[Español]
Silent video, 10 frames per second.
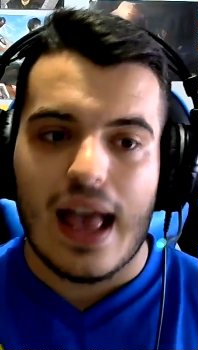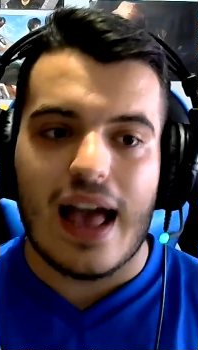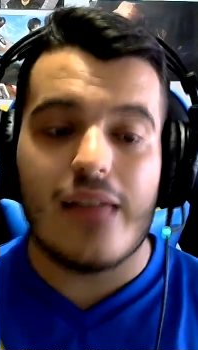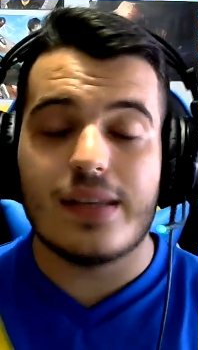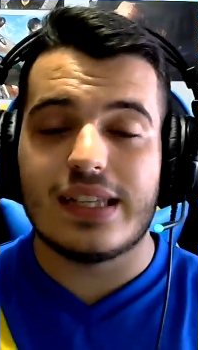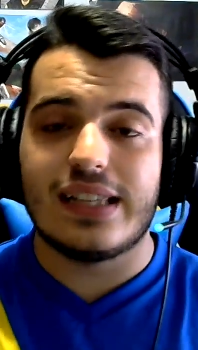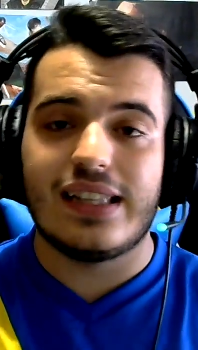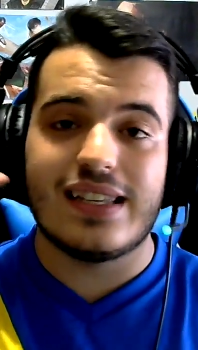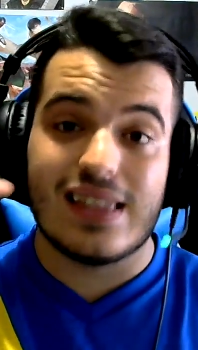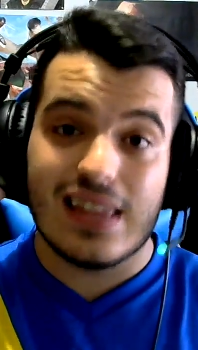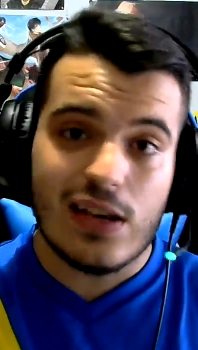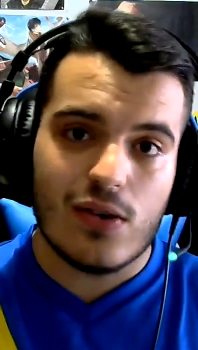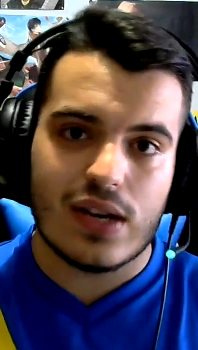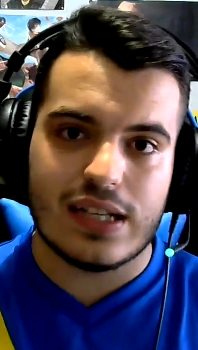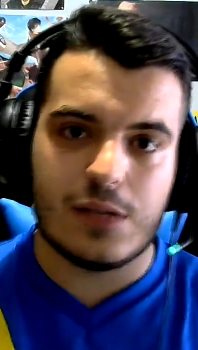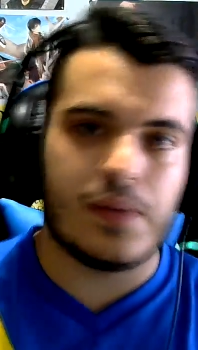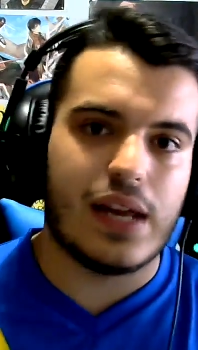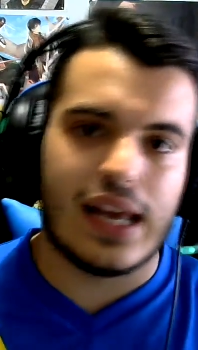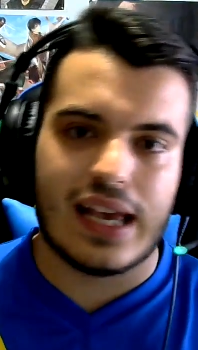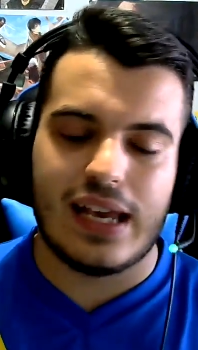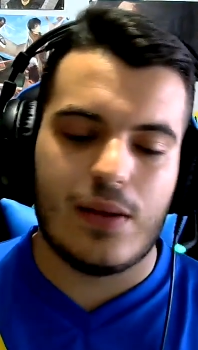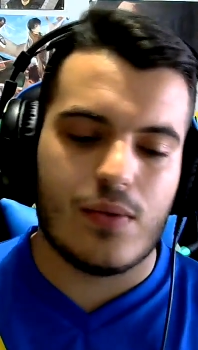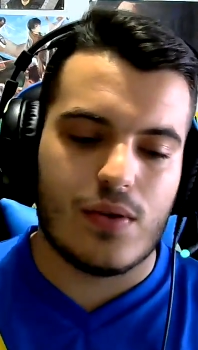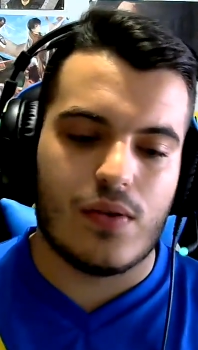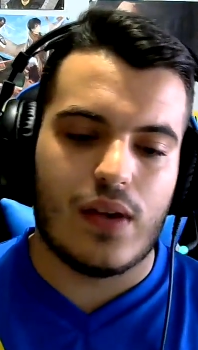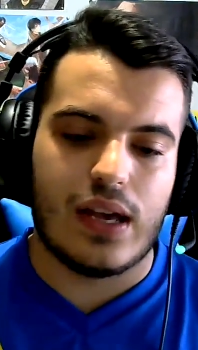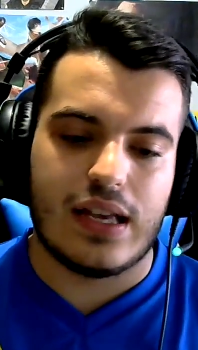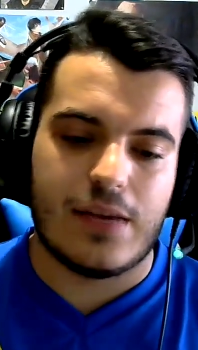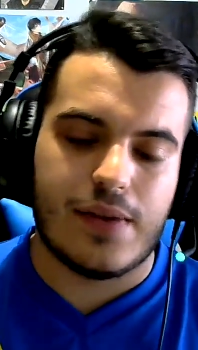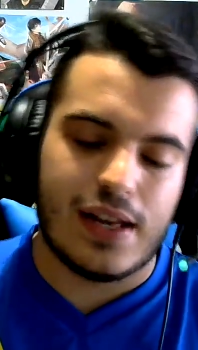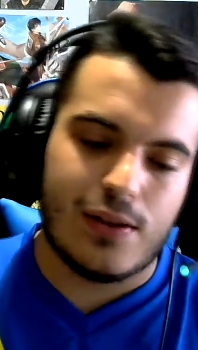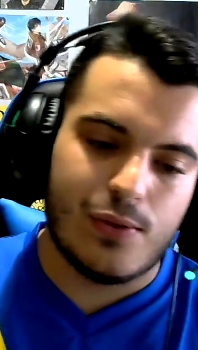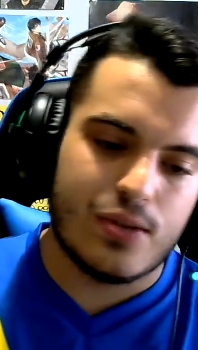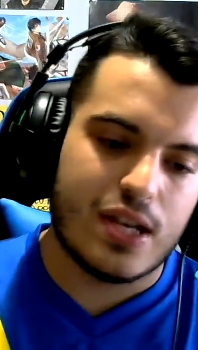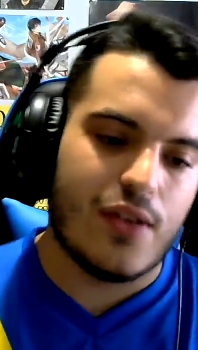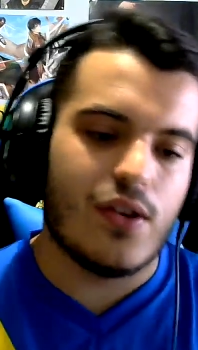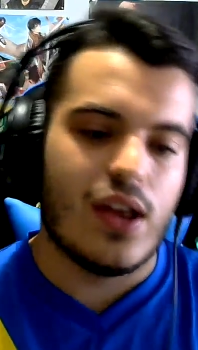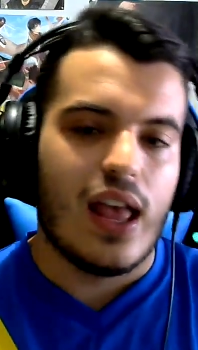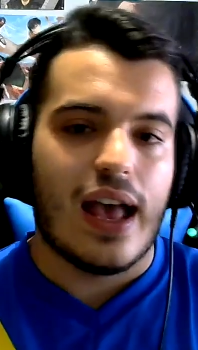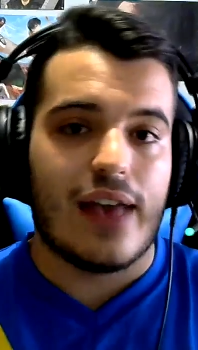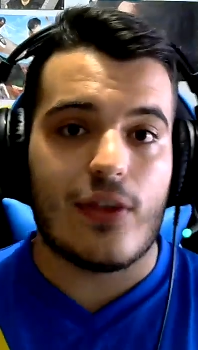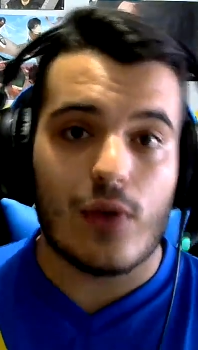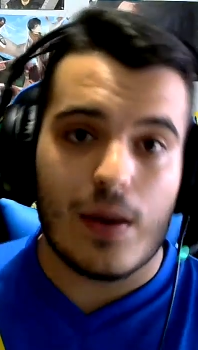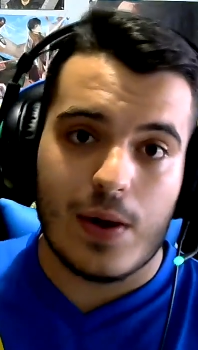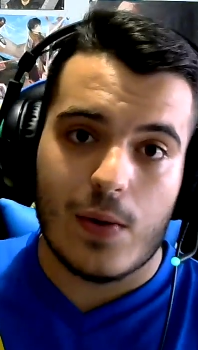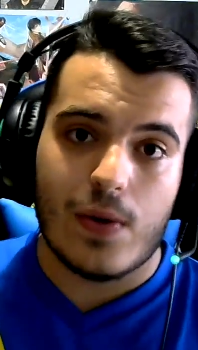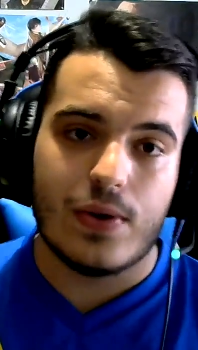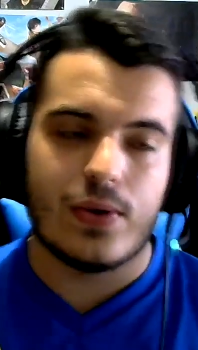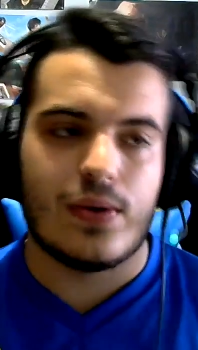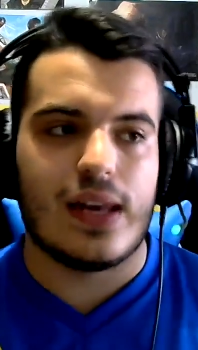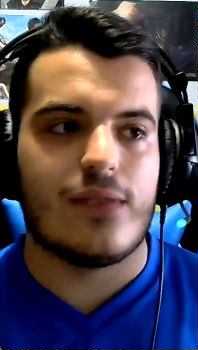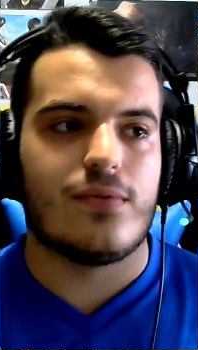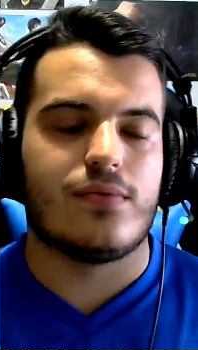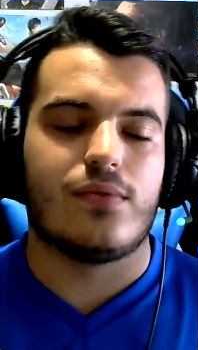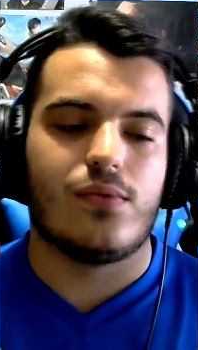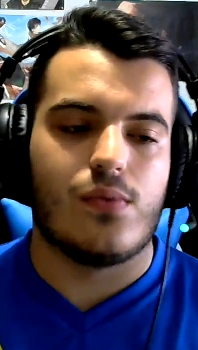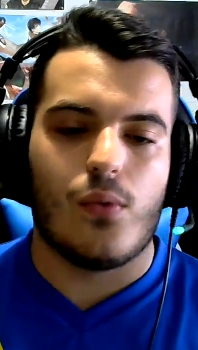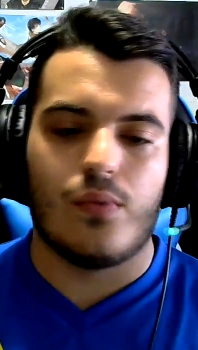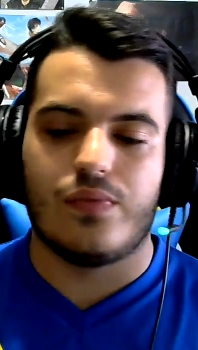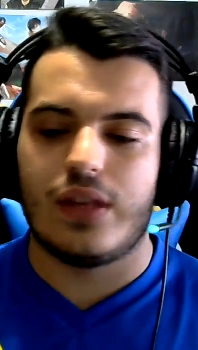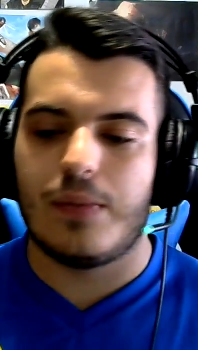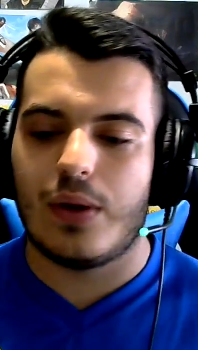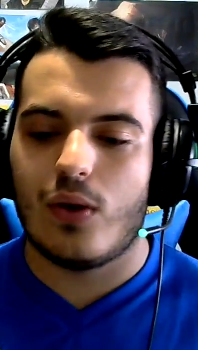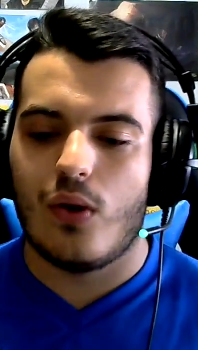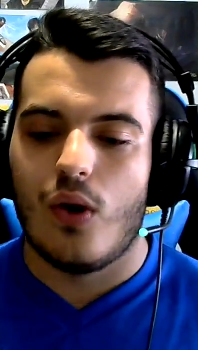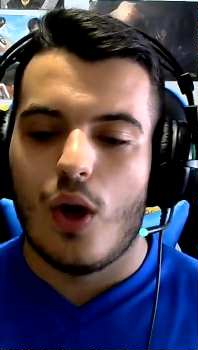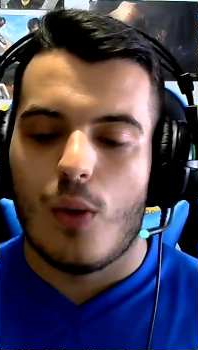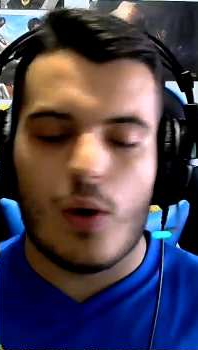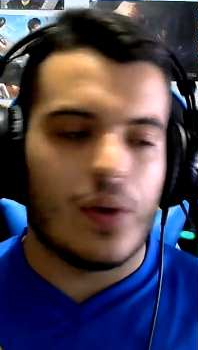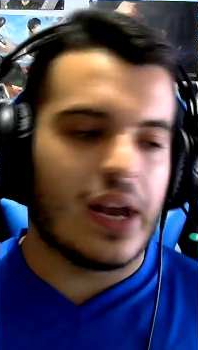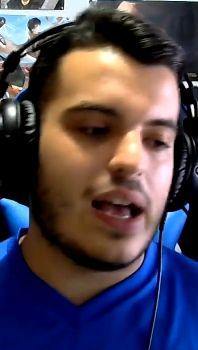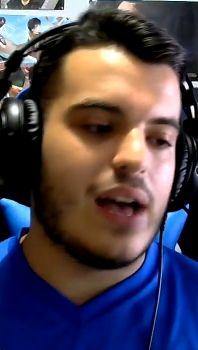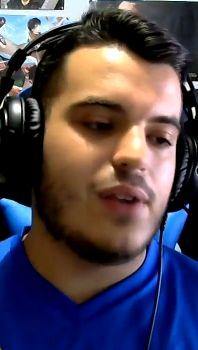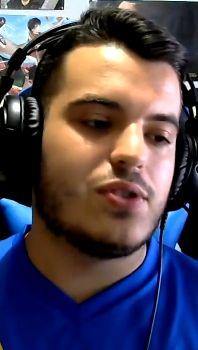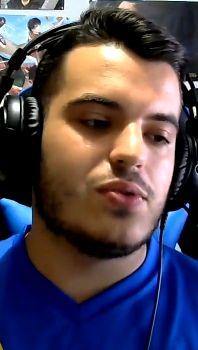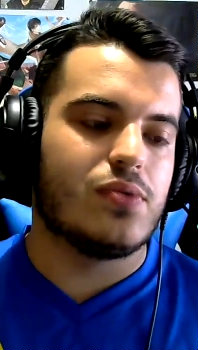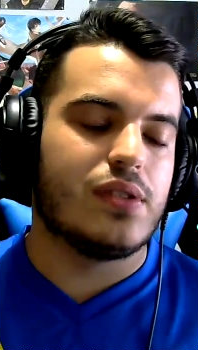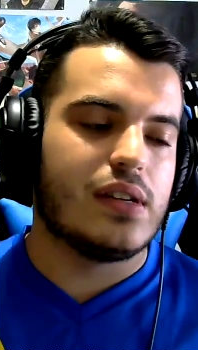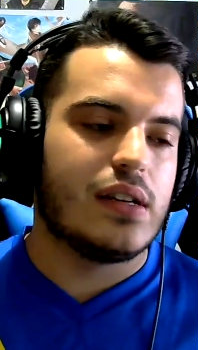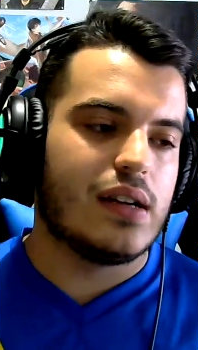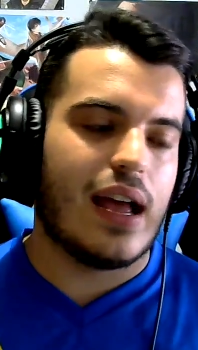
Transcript: Además de que tienes 5 clases para elegir y bueno, eh, llevar a tu luchador hacia un camino u otro, ¿vale? Un, un típico powerhouse, un